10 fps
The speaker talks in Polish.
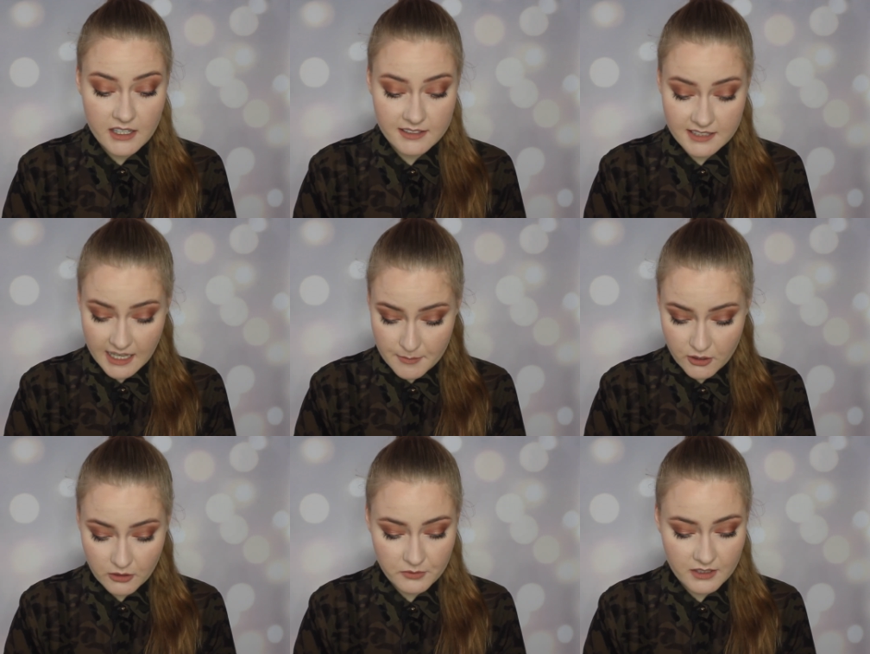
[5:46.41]

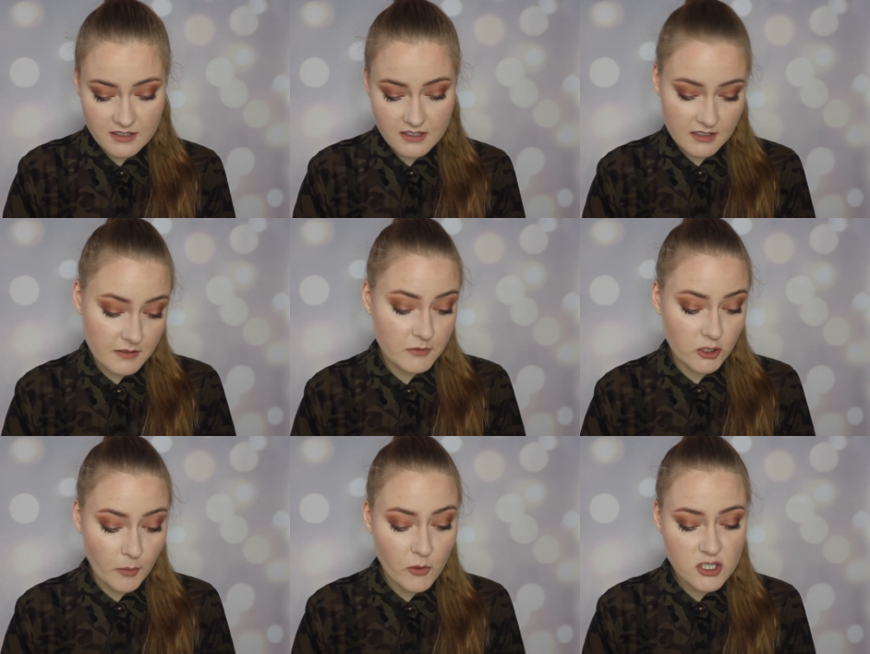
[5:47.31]
srebro, więc y,
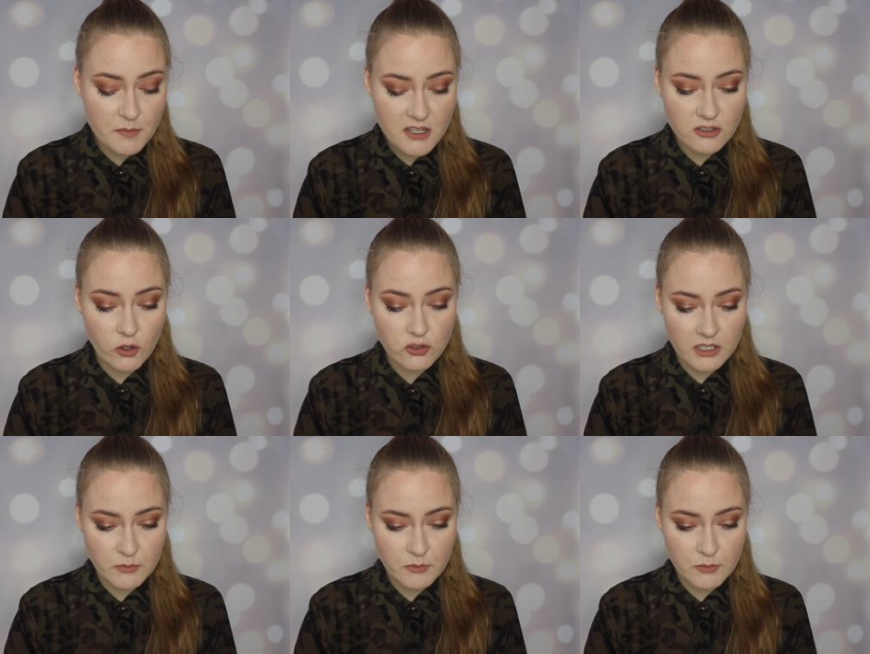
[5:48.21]
to może być coś,